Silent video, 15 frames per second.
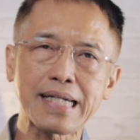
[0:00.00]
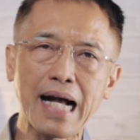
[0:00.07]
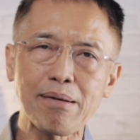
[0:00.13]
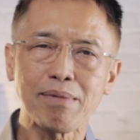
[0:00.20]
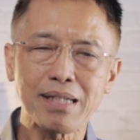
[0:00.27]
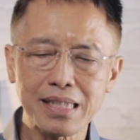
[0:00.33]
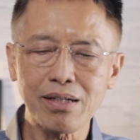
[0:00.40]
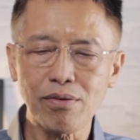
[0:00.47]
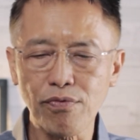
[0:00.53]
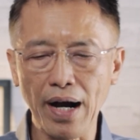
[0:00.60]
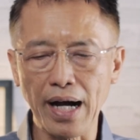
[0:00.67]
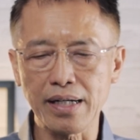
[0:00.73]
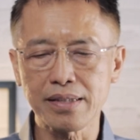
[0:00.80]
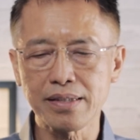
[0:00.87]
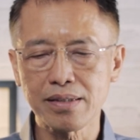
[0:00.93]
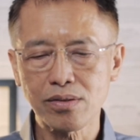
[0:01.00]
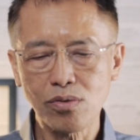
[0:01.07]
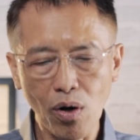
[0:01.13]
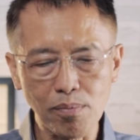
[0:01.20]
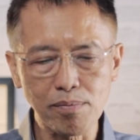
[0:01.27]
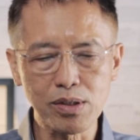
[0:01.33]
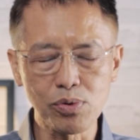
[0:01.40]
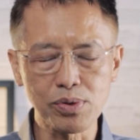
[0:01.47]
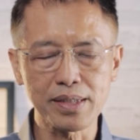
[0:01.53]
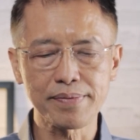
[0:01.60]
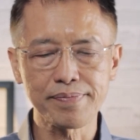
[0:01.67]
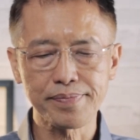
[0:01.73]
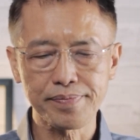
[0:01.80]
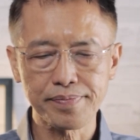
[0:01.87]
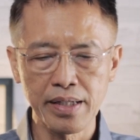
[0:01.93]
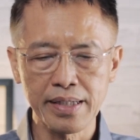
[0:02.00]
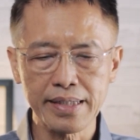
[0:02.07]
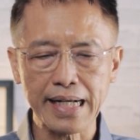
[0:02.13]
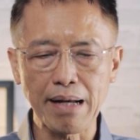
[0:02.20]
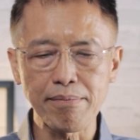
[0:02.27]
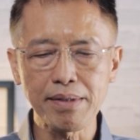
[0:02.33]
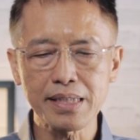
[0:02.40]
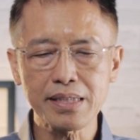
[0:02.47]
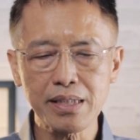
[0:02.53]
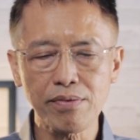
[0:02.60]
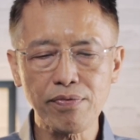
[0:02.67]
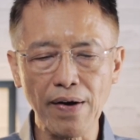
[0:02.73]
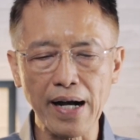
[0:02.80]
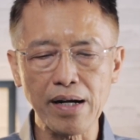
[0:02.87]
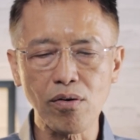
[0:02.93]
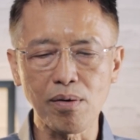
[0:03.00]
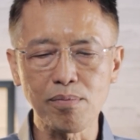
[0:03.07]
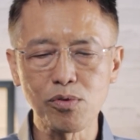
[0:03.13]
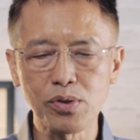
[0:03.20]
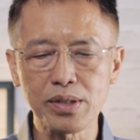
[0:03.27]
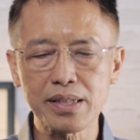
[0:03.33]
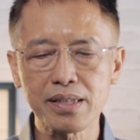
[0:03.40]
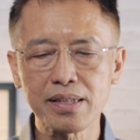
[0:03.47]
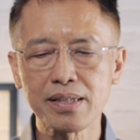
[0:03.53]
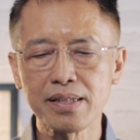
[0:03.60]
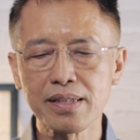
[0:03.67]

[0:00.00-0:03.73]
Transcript: การไม่เชื่อฟังของมนุษย์การไม่เชื่อฟังของมนุษย์